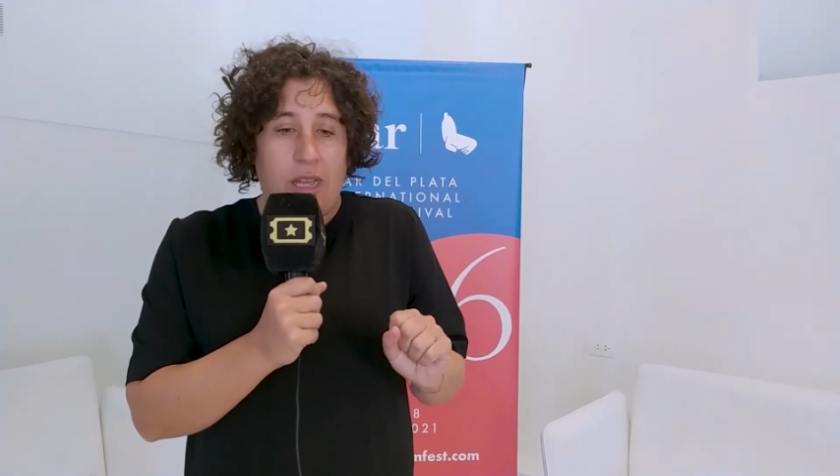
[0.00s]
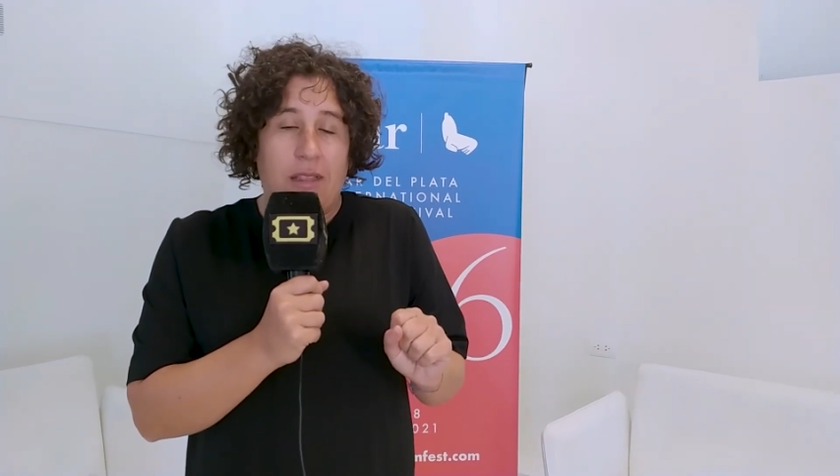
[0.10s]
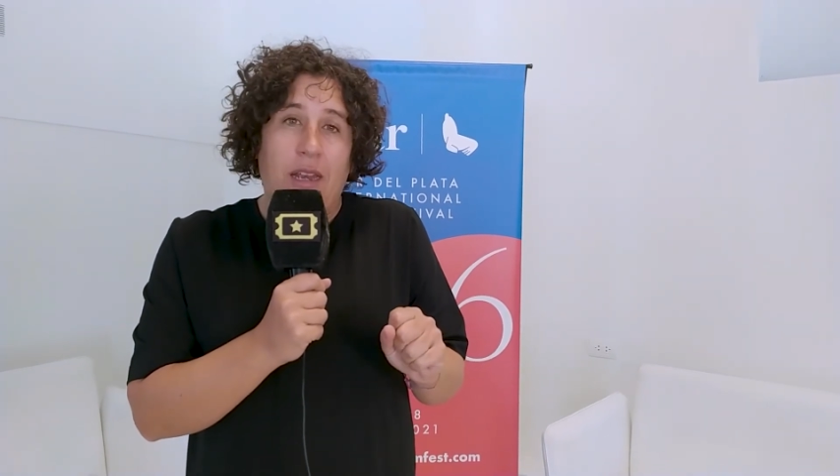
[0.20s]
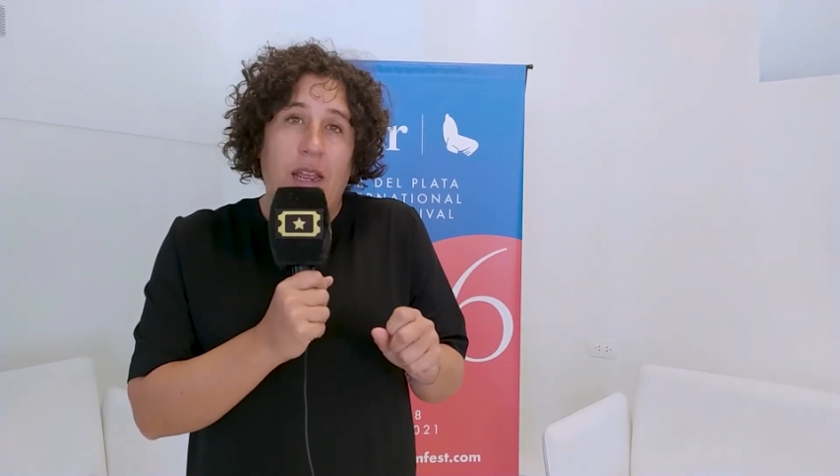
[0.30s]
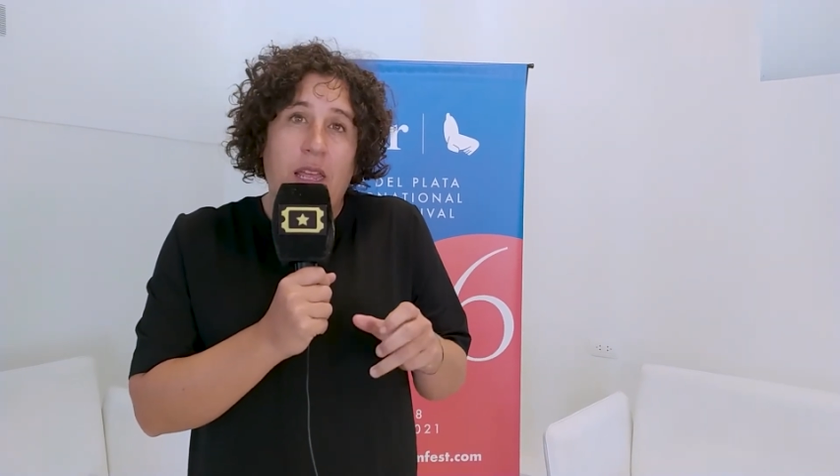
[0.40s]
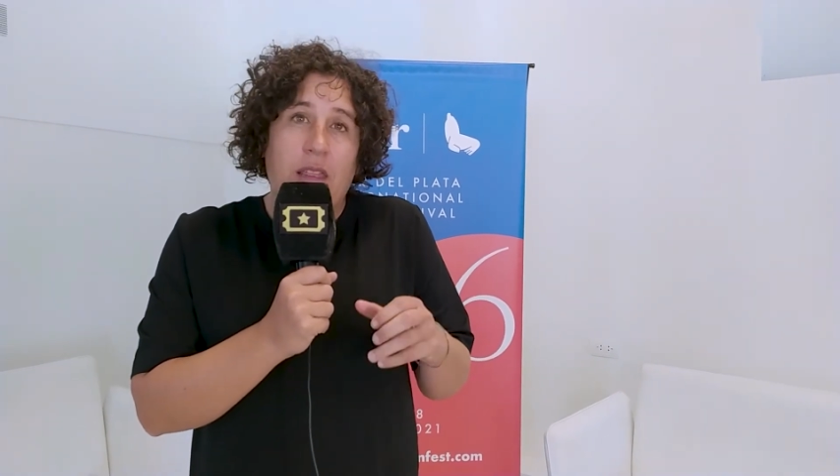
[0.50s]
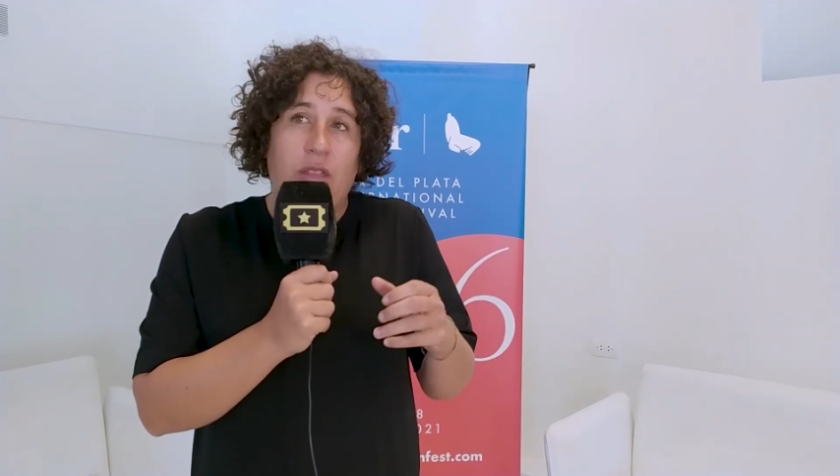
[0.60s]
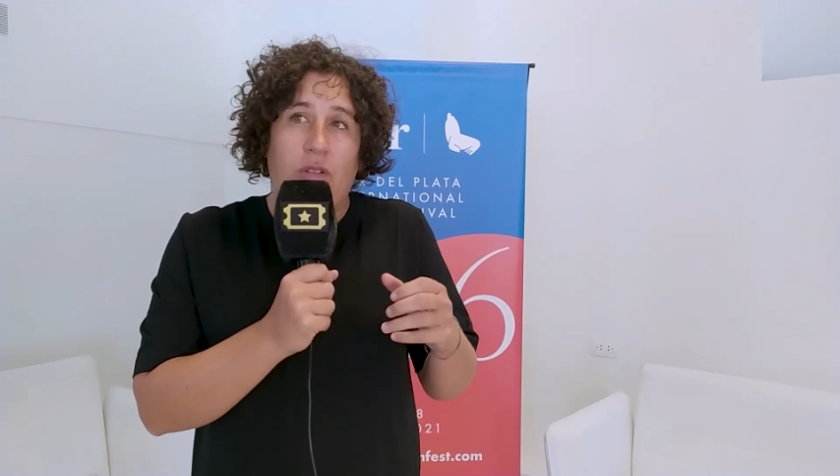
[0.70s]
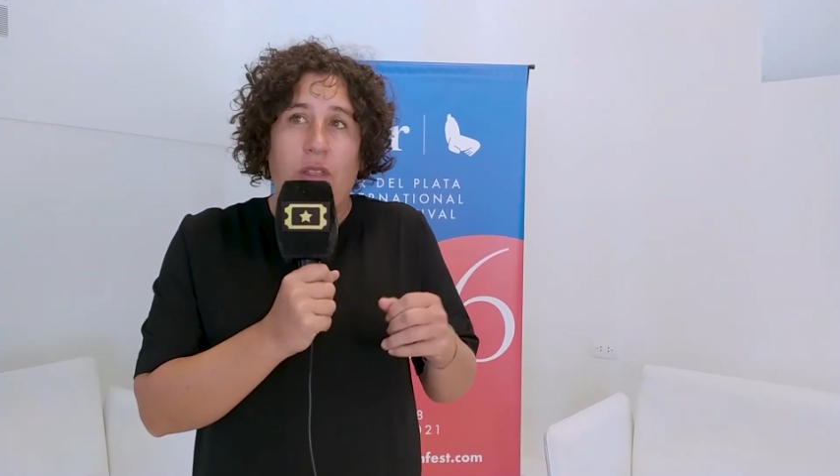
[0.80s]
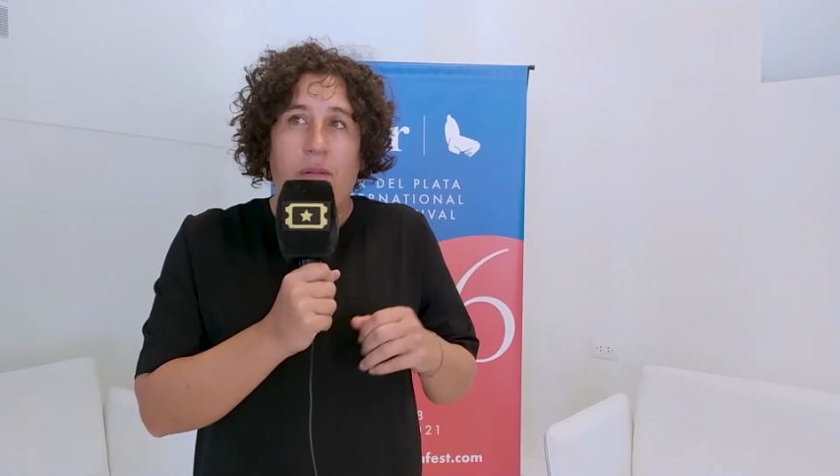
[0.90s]
de
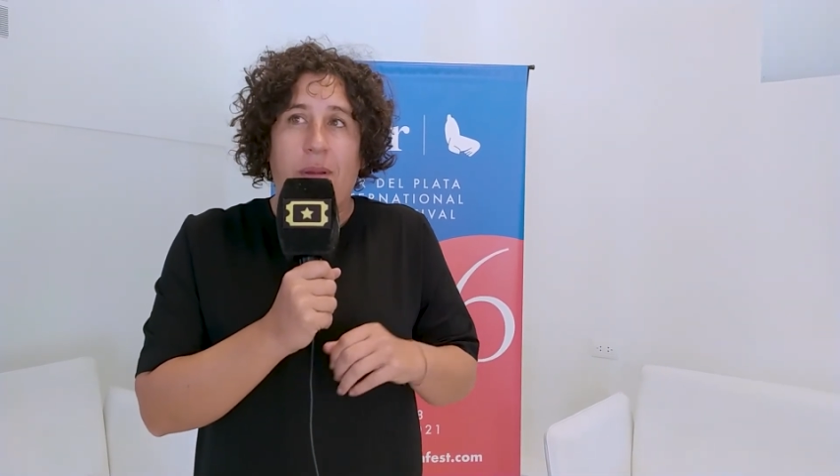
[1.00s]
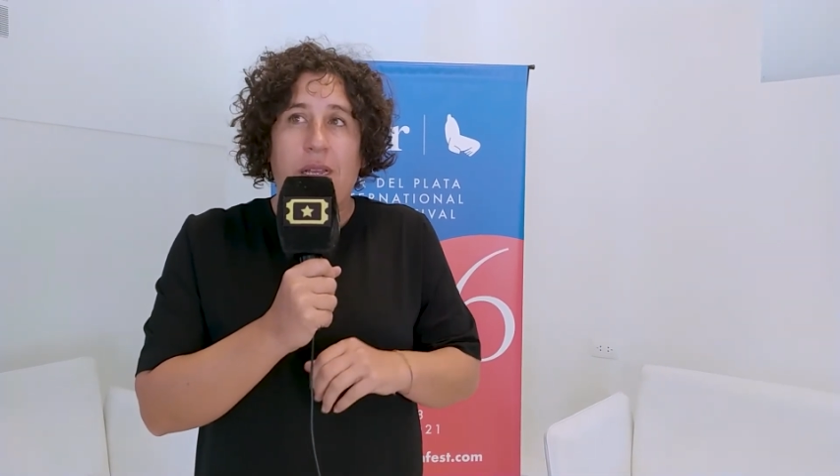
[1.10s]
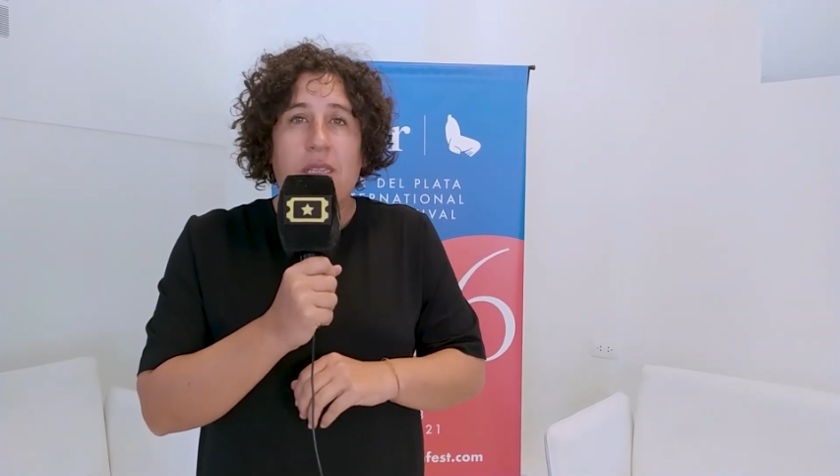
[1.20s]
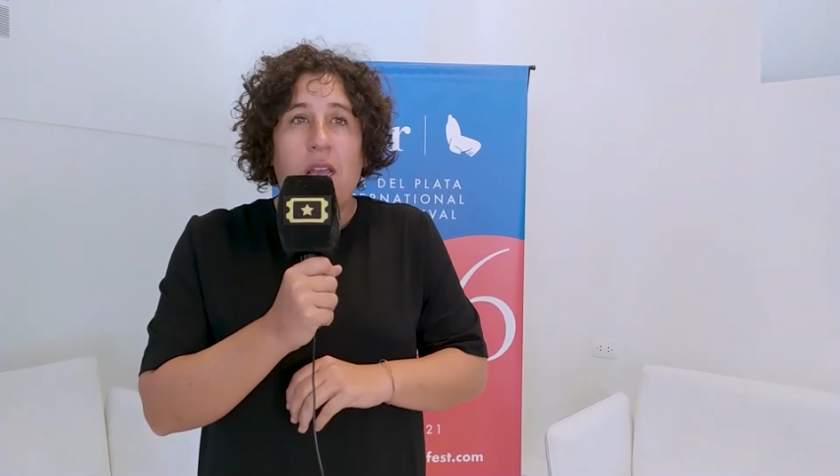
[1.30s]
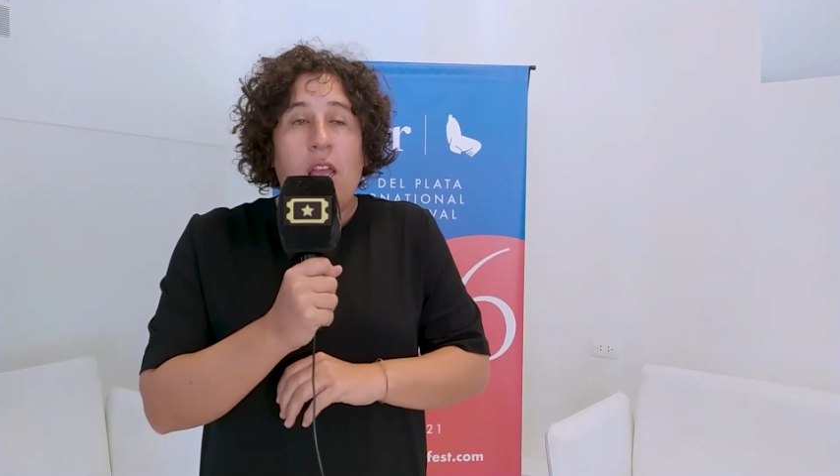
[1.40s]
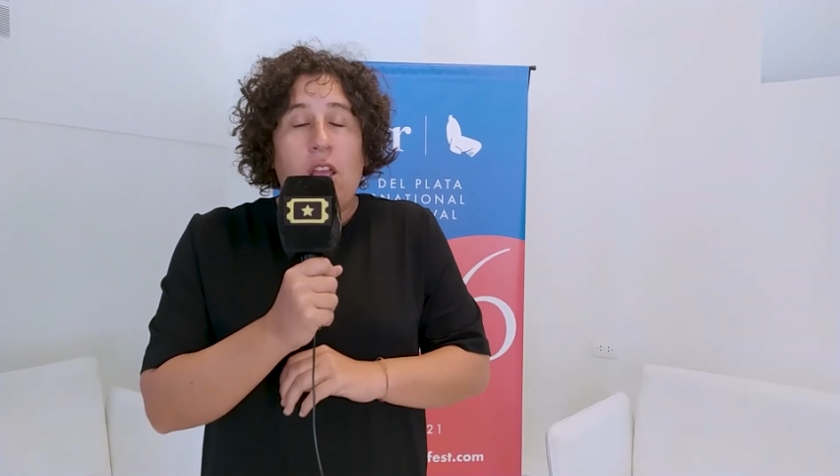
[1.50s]
atrezo y demás,